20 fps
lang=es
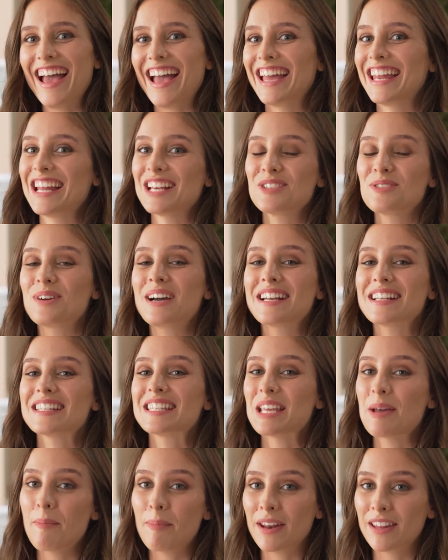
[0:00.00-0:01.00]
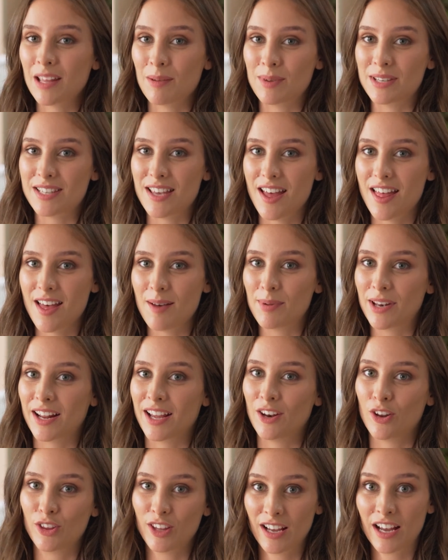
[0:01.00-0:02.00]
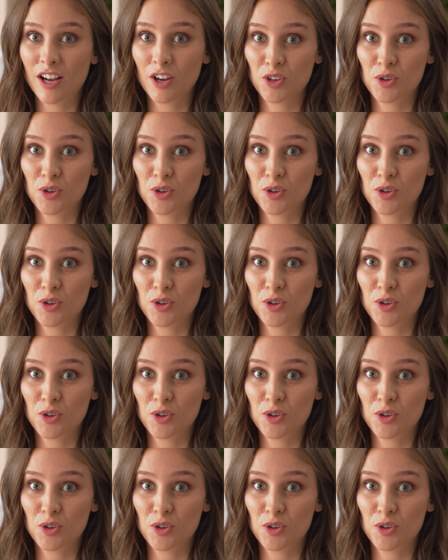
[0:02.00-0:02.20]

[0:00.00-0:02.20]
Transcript: El azúcar siempre tamizada para que no tenga